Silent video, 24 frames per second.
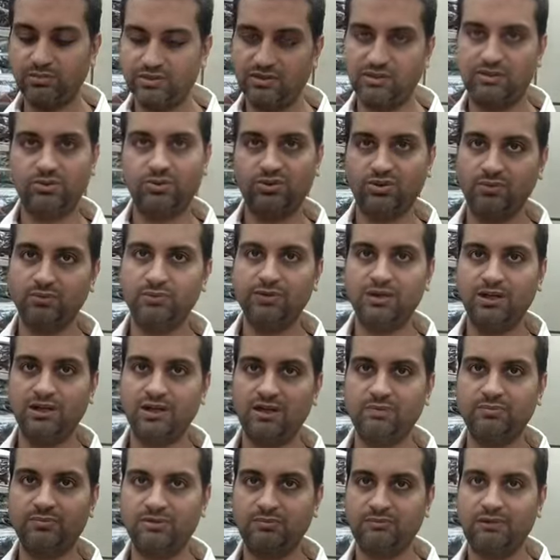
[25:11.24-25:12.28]
मजा तो तभी
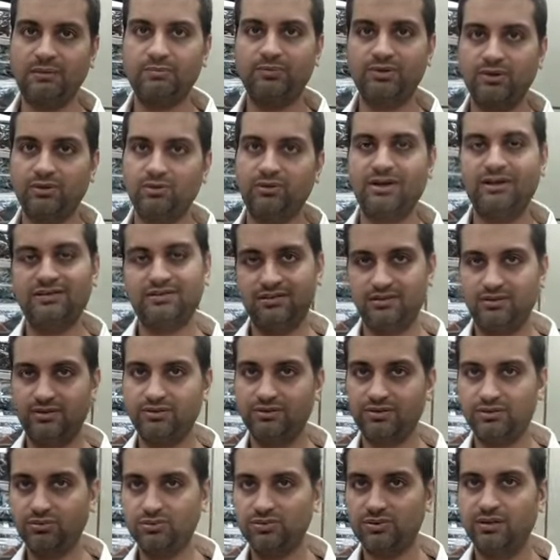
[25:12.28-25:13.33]
अगर आप इस फैब्रिक हाँ. को एज इट
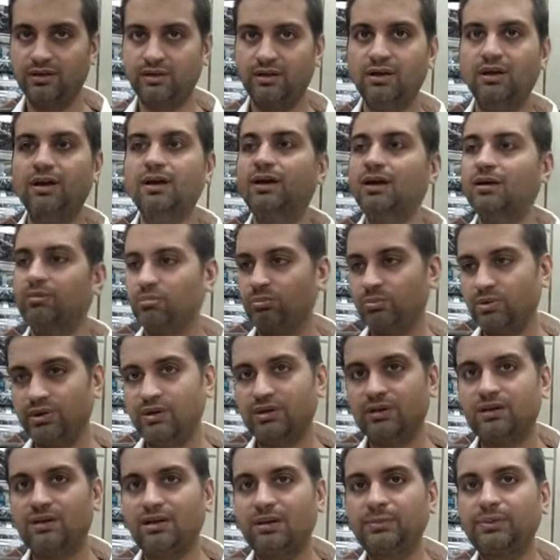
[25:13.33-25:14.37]
इज़ यूज़ करें बट
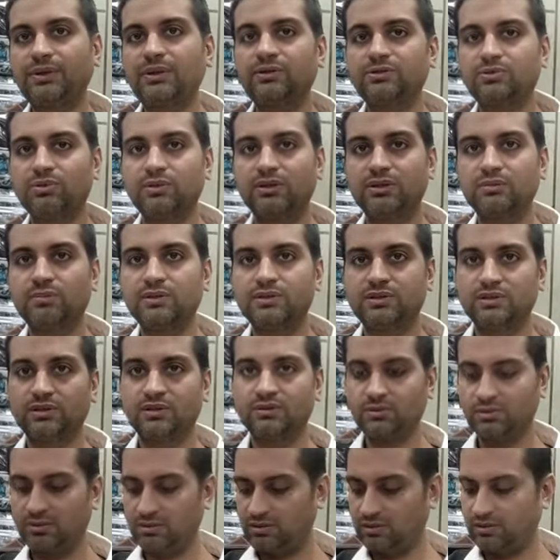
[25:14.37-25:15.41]
अगर आपके यहाँ छोटे बच्चे
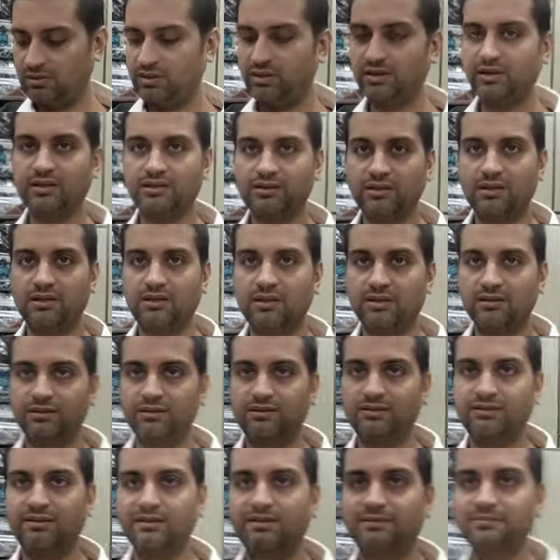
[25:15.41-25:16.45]
हैं तो जल्दी भैया
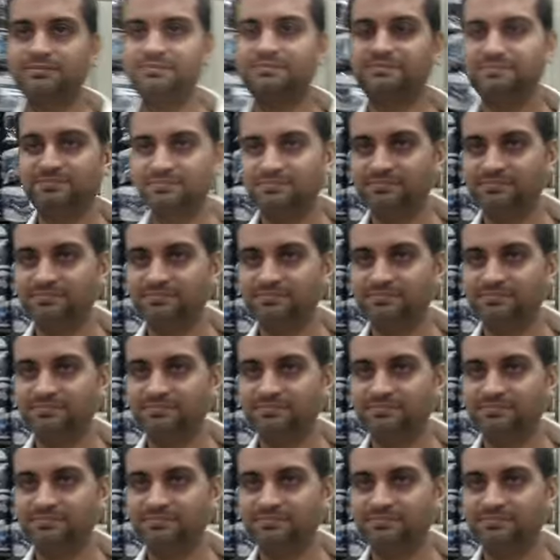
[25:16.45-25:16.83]
सेम हमारे